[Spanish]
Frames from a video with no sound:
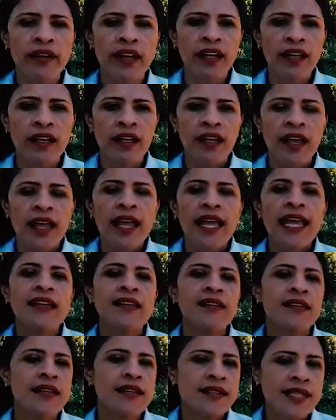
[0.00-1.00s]
Recuerden,
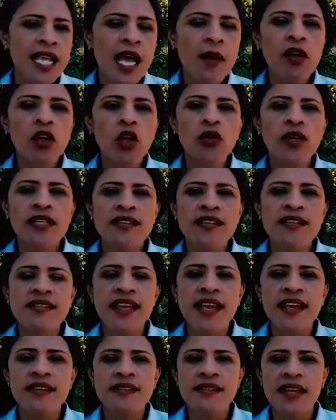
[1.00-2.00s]
este sábado
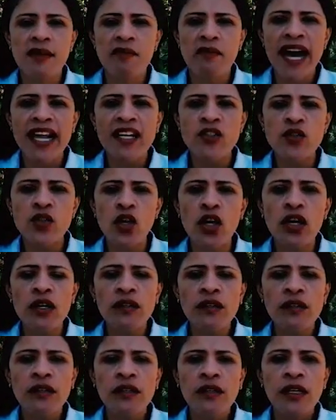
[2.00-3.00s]
16 de
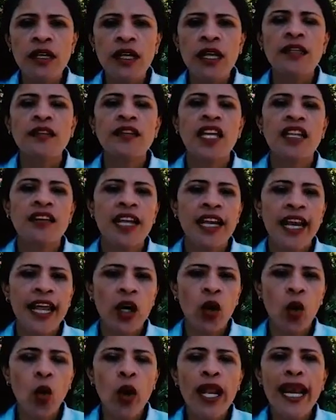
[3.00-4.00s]
marzo,
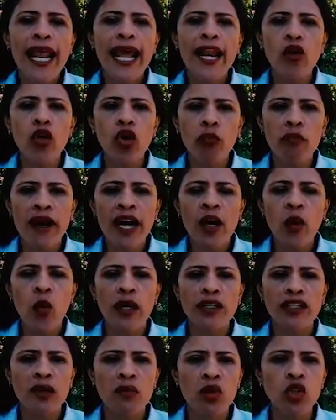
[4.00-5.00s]
desde la Escuela
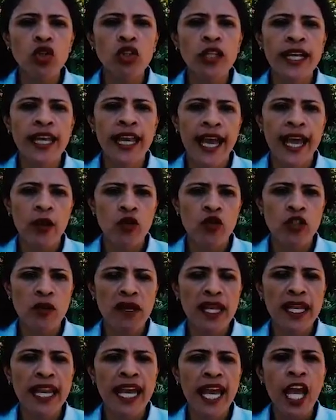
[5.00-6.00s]
Normal Juan Dimóstenes
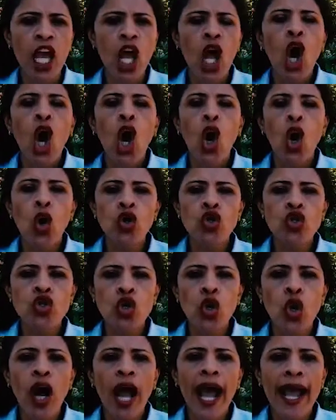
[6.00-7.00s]
Arocemena,
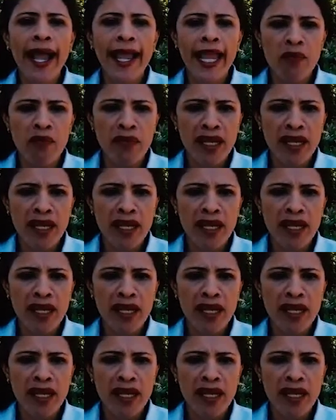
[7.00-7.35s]
8